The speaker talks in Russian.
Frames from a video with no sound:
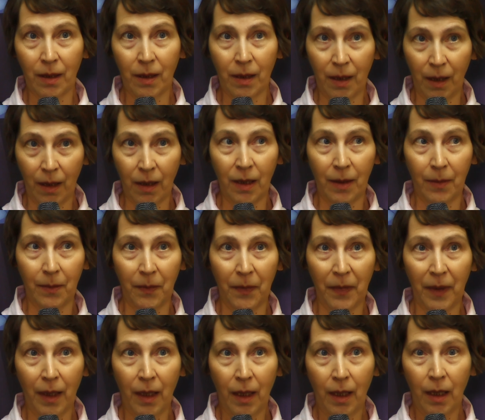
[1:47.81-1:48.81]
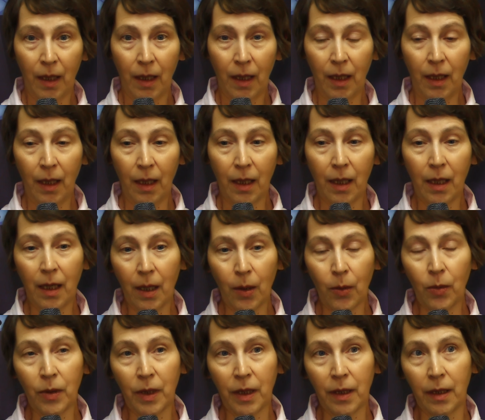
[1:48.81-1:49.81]
телом и
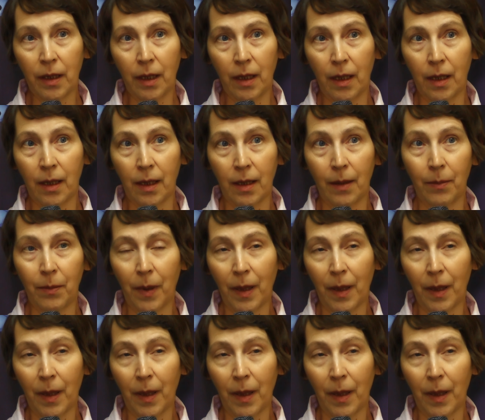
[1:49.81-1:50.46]
хорошие э,